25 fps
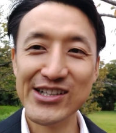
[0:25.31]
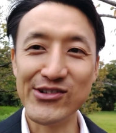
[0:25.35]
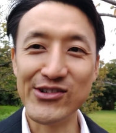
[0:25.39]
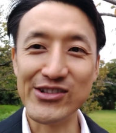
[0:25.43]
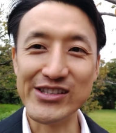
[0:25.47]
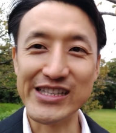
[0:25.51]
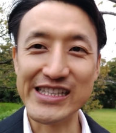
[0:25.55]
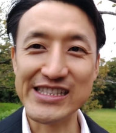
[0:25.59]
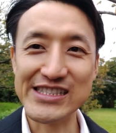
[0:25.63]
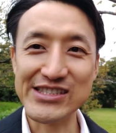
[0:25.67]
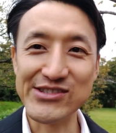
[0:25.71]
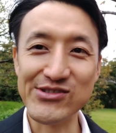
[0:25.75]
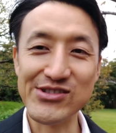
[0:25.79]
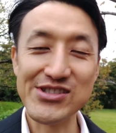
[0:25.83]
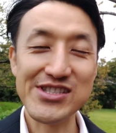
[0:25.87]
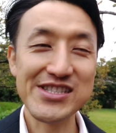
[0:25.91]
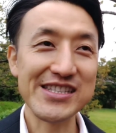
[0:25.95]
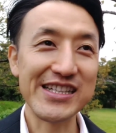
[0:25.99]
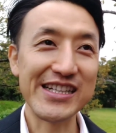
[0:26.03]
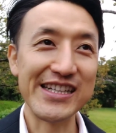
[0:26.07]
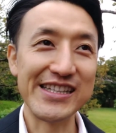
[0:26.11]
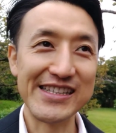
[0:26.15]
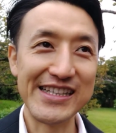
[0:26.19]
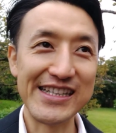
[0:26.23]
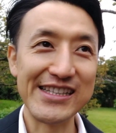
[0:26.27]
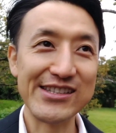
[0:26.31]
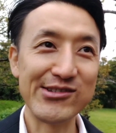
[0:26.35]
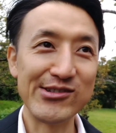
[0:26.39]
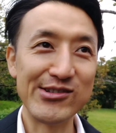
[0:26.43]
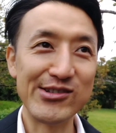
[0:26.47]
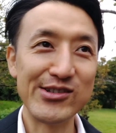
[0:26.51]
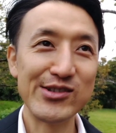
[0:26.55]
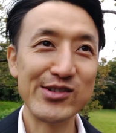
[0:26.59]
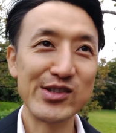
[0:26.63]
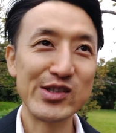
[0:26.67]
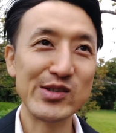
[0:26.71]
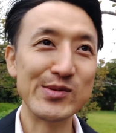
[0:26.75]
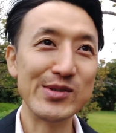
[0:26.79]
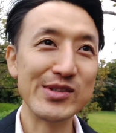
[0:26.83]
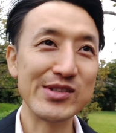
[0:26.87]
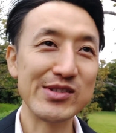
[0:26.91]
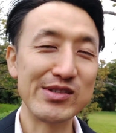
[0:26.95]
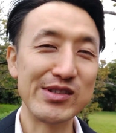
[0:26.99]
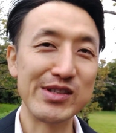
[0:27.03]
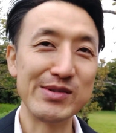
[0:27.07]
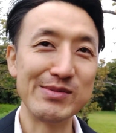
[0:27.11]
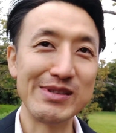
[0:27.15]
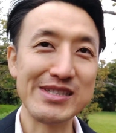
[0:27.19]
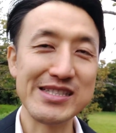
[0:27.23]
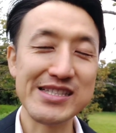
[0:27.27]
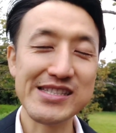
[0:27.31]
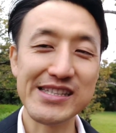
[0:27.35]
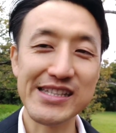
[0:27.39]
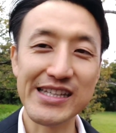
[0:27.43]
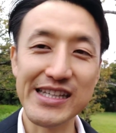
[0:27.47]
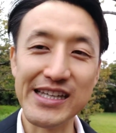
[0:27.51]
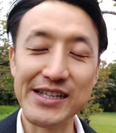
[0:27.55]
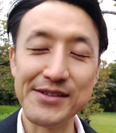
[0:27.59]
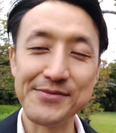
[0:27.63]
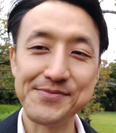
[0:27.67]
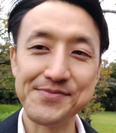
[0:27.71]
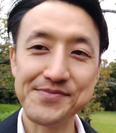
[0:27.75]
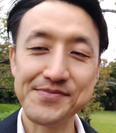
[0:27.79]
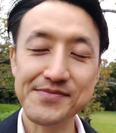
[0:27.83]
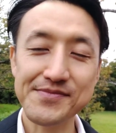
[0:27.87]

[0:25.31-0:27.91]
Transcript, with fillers: お話をしたいなと思っておりまして